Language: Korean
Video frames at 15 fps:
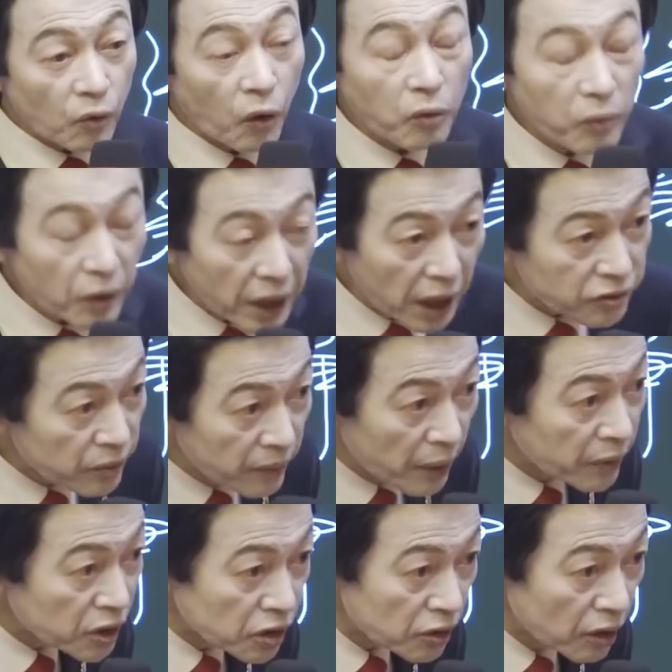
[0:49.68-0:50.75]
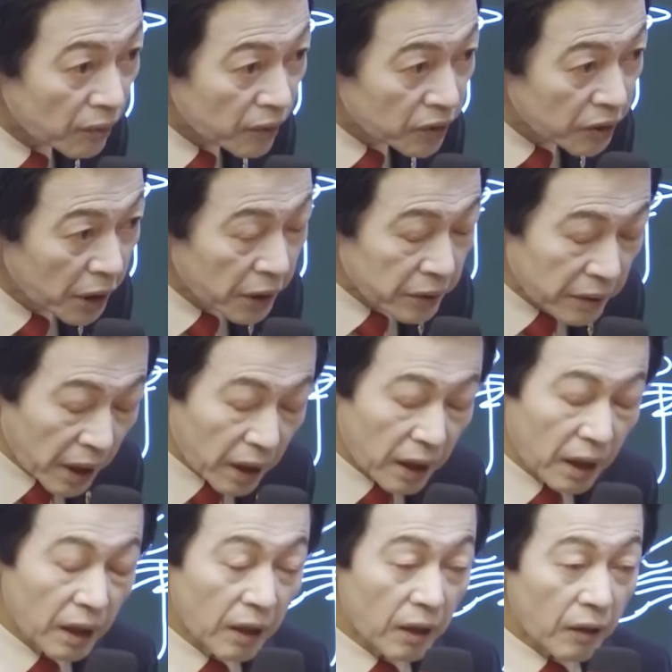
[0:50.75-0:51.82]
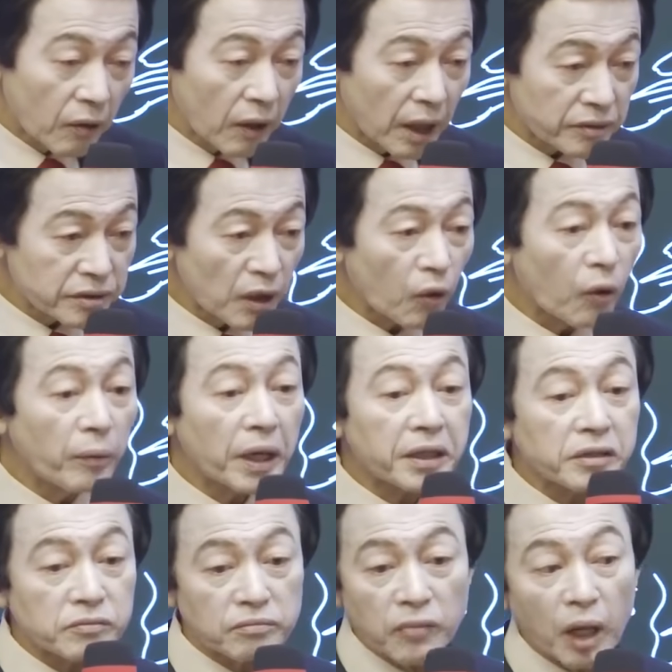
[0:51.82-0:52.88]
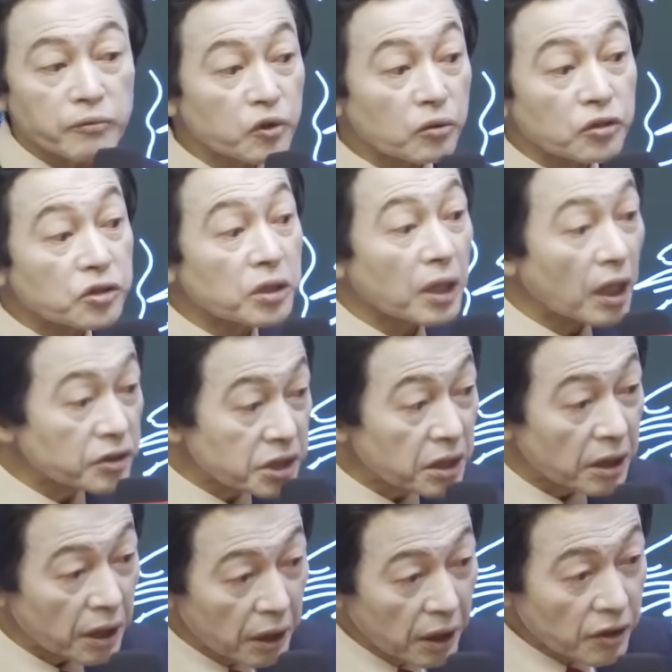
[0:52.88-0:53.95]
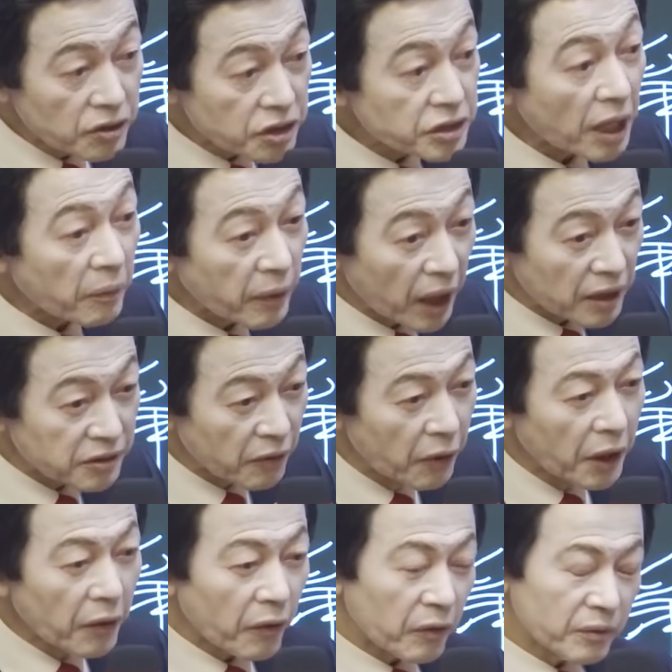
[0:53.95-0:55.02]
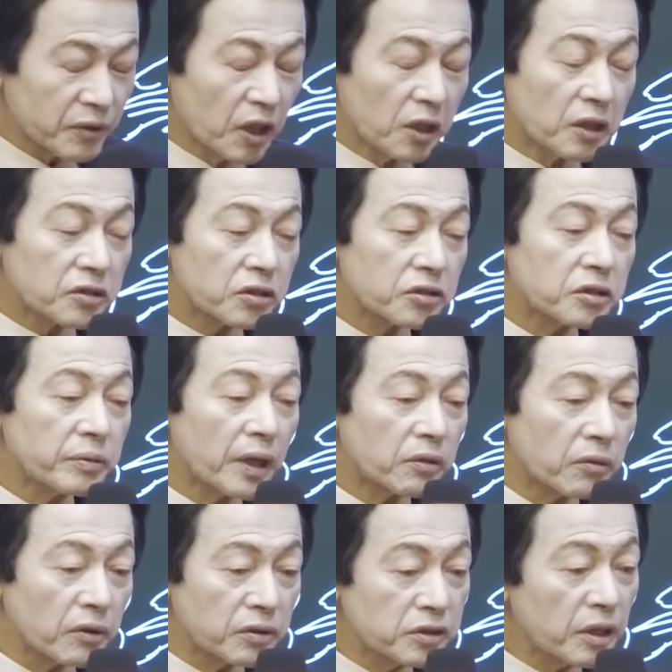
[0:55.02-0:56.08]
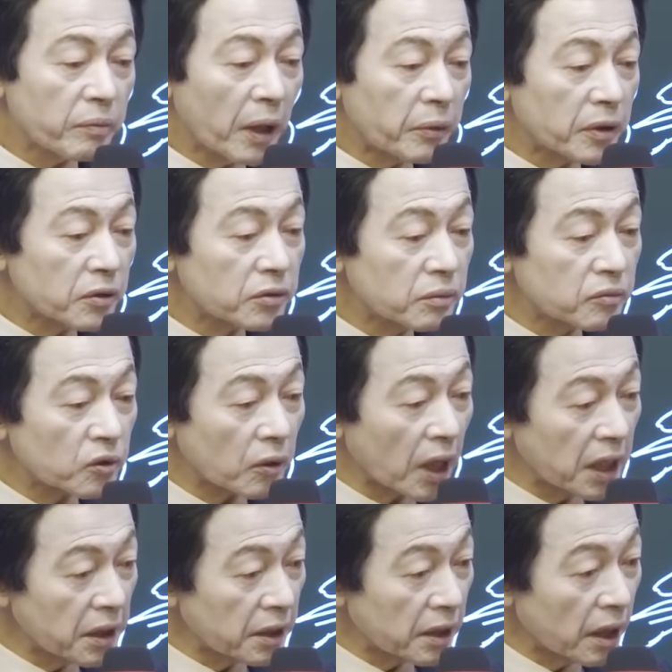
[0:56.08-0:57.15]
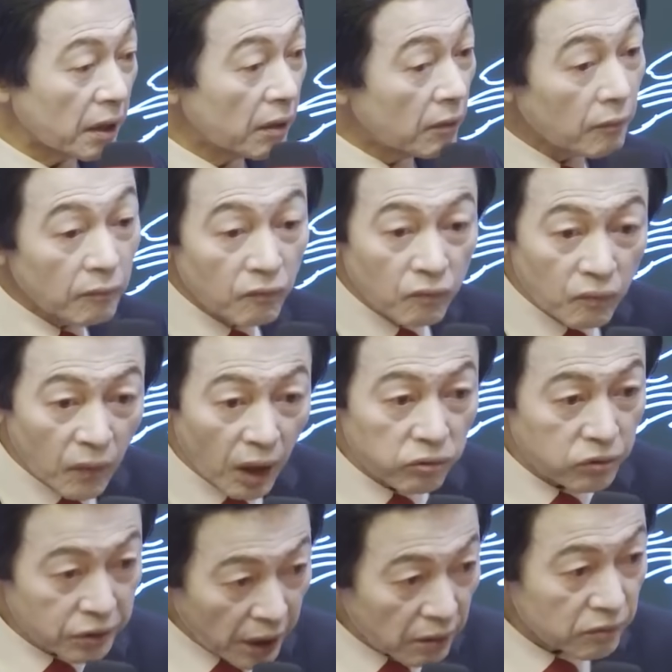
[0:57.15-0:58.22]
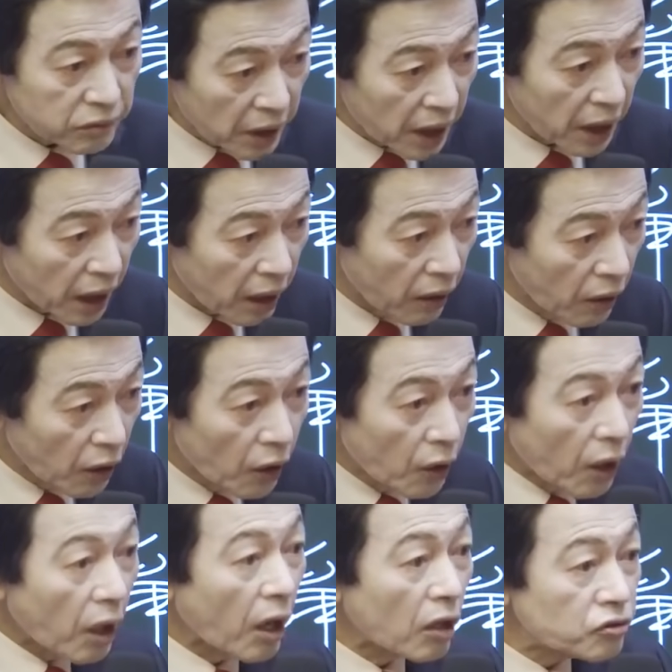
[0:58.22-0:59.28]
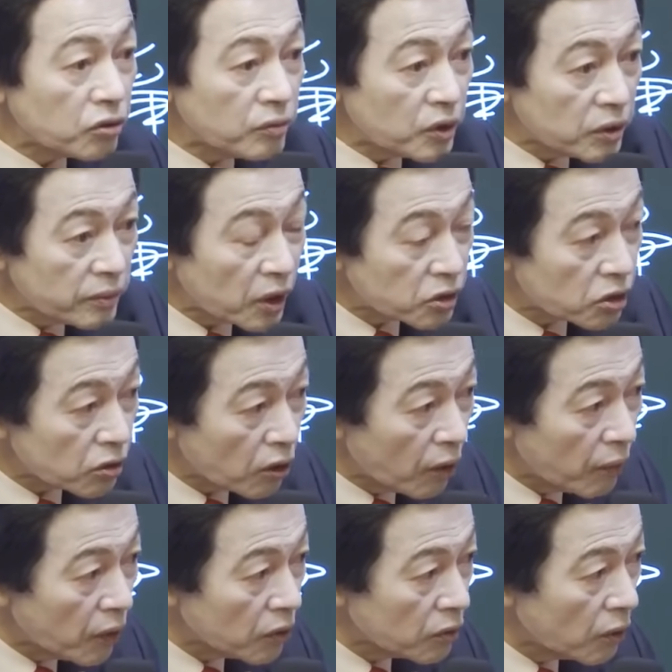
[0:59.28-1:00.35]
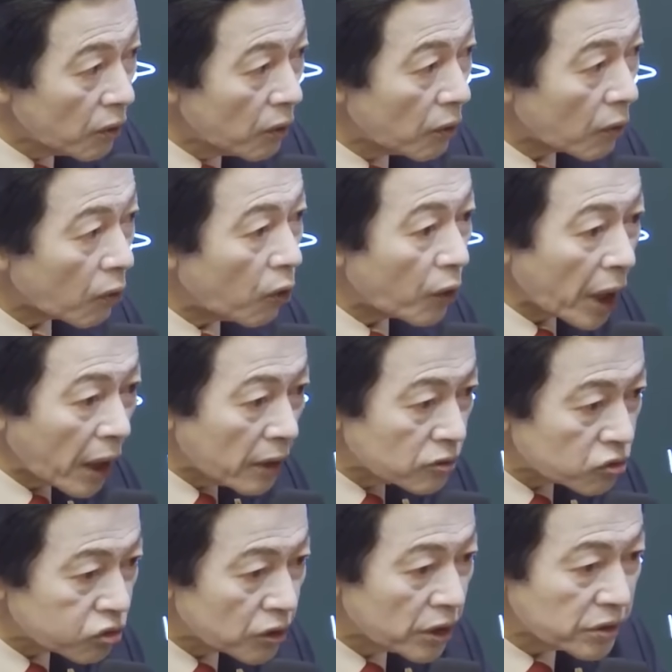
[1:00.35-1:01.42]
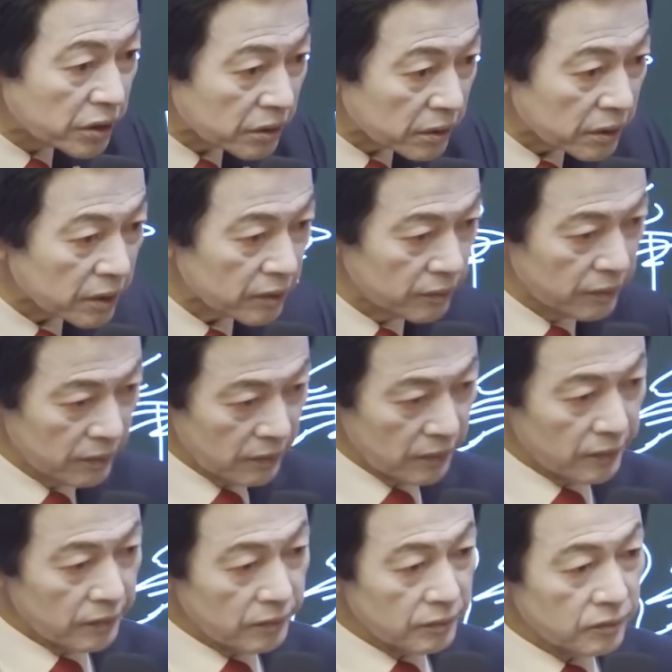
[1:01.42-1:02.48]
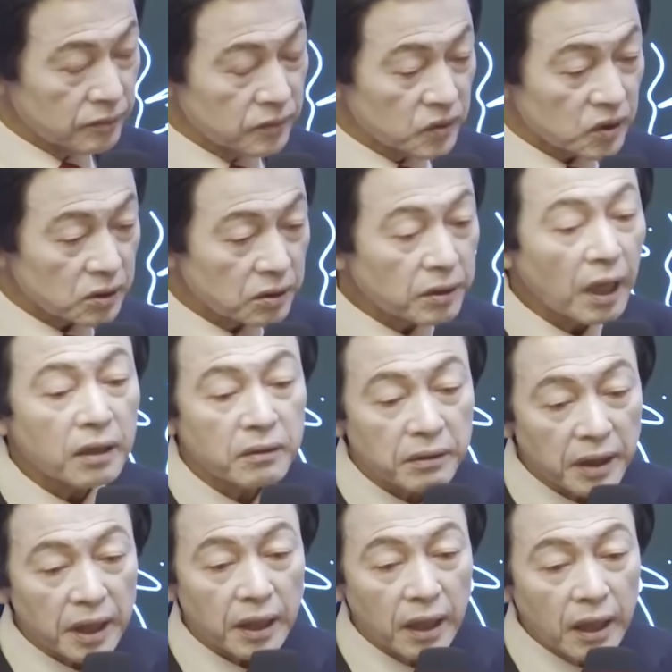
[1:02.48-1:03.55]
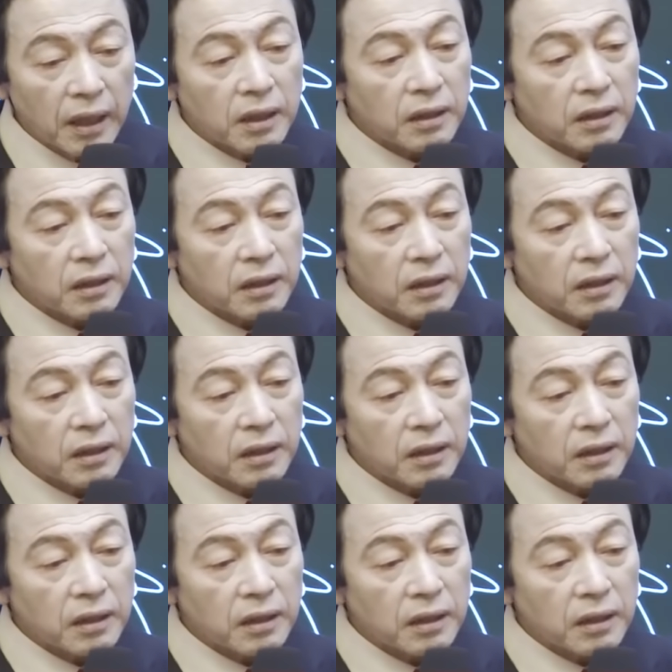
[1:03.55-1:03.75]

골목에 아주마만 지나면 내가 항상 고맙게 마음속으로 지나가지. 시장 봐가지고 그럼 저 집에 또 언제 밥을 얻어 물어갈려나. 아구량그래 아주머니만 지나오면 고개가 숙여지는 거야. 그래 안 그래?